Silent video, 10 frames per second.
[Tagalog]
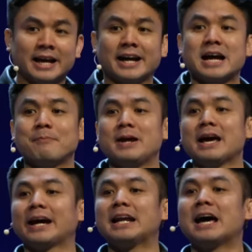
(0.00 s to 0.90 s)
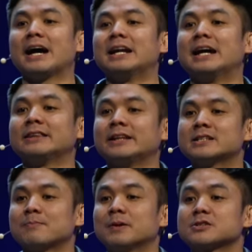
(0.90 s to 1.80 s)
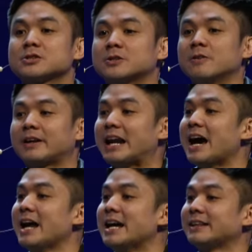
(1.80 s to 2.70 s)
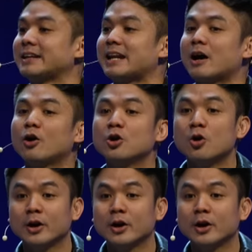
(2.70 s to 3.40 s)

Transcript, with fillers: kaya pala kailangan natin, sa pagsuserve, kailangan natin ng